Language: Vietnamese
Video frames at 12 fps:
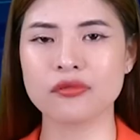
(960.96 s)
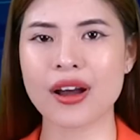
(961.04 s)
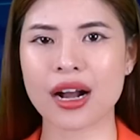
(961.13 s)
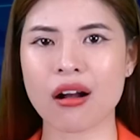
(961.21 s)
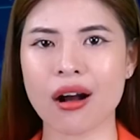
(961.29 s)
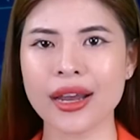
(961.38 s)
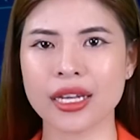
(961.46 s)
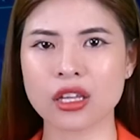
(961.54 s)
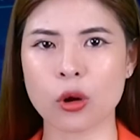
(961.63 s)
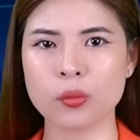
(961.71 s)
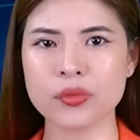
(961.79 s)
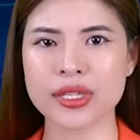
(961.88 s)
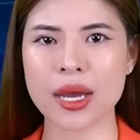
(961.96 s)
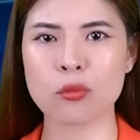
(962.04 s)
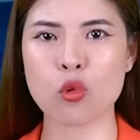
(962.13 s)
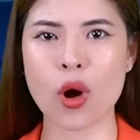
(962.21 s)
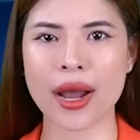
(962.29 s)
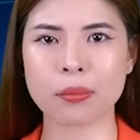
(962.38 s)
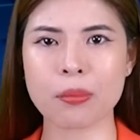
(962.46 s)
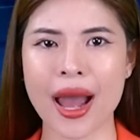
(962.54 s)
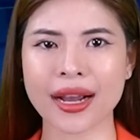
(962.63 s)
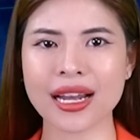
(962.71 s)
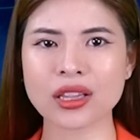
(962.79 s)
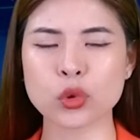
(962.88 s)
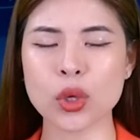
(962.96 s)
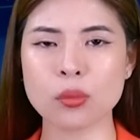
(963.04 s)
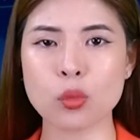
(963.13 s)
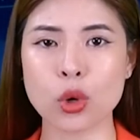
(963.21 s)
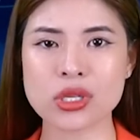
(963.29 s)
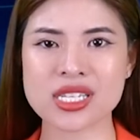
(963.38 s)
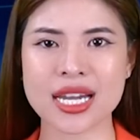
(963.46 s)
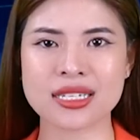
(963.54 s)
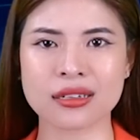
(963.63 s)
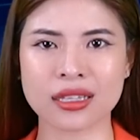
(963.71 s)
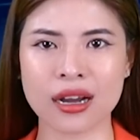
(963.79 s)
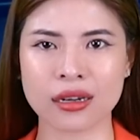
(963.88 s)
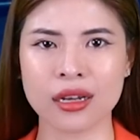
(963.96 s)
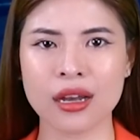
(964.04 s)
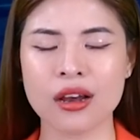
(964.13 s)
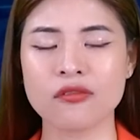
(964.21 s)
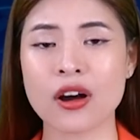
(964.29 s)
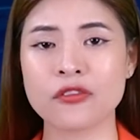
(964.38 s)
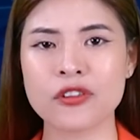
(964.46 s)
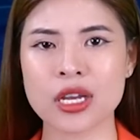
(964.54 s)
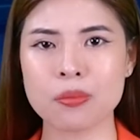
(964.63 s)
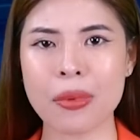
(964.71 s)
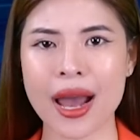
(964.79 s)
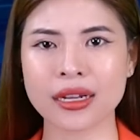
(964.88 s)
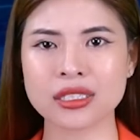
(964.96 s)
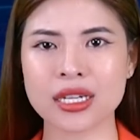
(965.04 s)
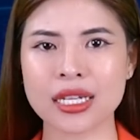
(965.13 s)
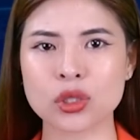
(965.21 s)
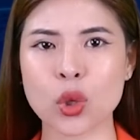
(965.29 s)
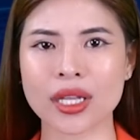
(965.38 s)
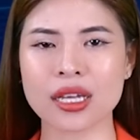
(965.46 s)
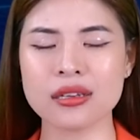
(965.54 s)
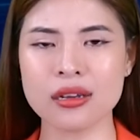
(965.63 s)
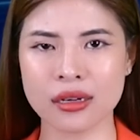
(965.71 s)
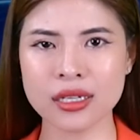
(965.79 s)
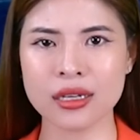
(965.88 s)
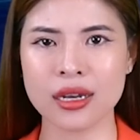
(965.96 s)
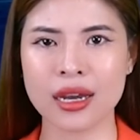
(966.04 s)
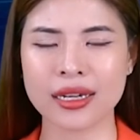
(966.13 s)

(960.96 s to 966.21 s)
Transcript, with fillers: và có hệ thống nhằm quảng bá các tuyên bố sai sự thật và phỉ báng trên toàn thế giới